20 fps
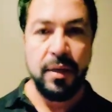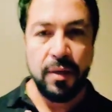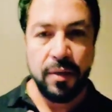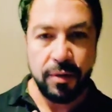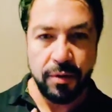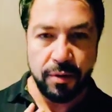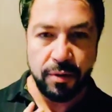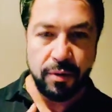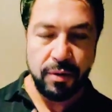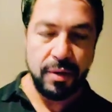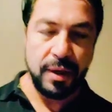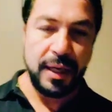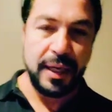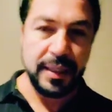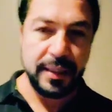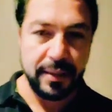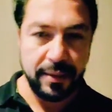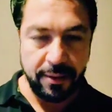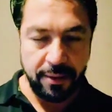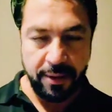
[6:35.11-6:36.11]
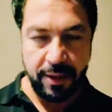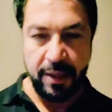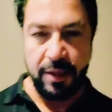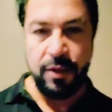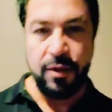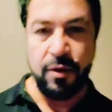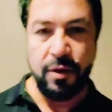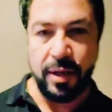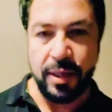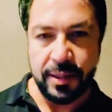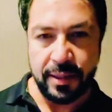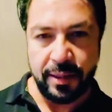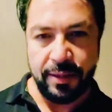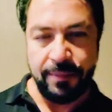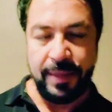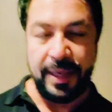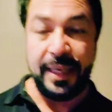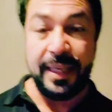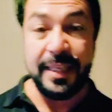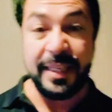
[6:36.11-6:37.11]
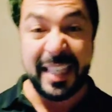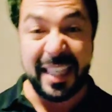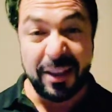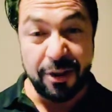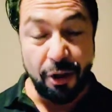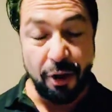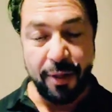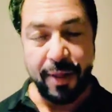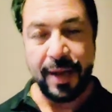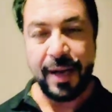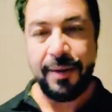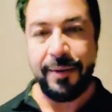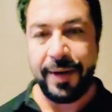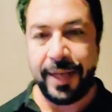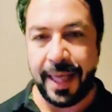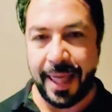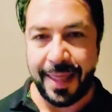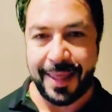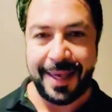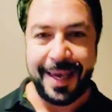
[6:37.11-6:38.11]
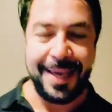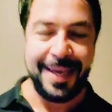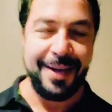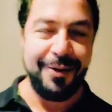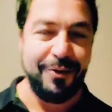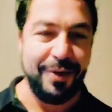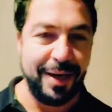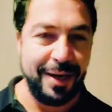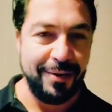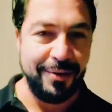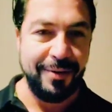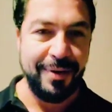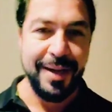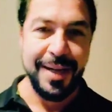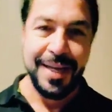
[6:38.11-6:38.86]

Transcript: drogas, y drogas, imagínense toda la variedad que hay ahora, ¿no?